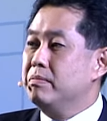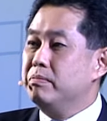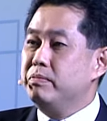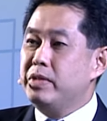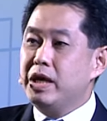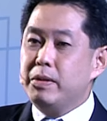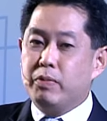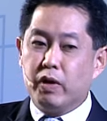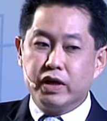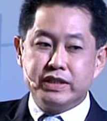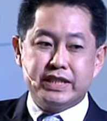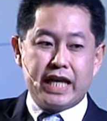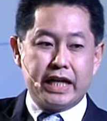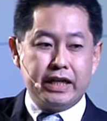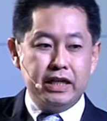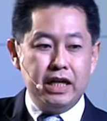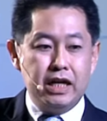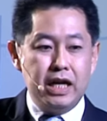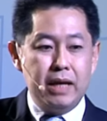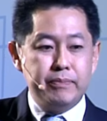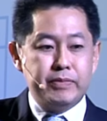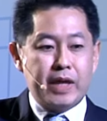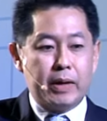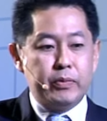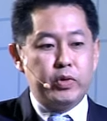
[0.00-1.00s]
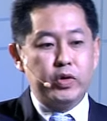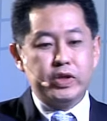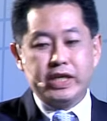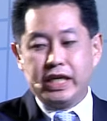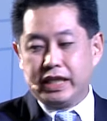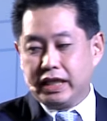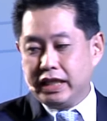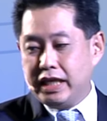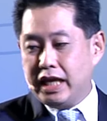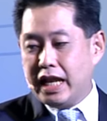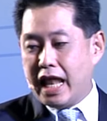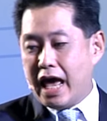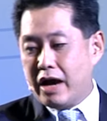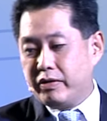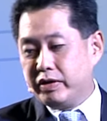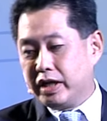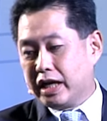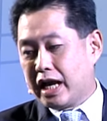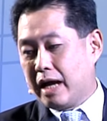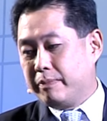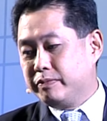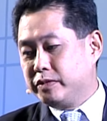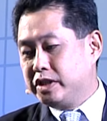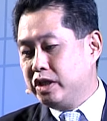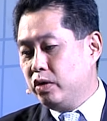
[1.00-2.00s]
มีบริษัทหนึ่งเริ่มทำธุรกิจนี้แล้วนะค
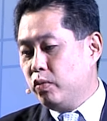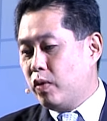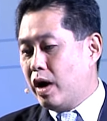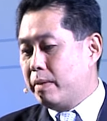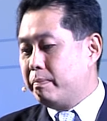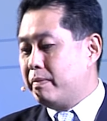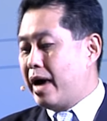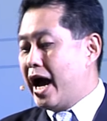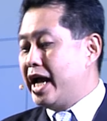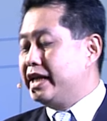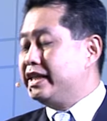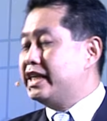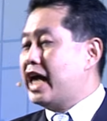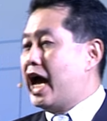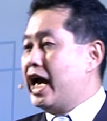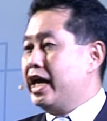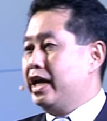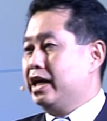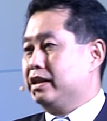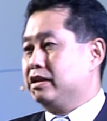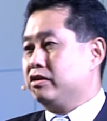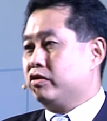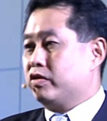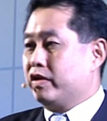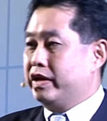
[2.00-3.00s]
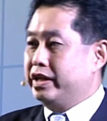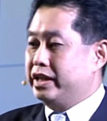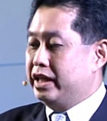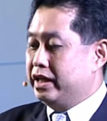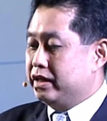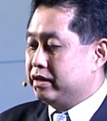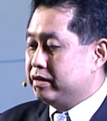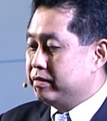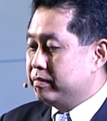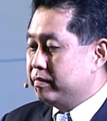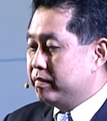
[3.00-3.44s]
รับชื่อว่า My Diet Clinic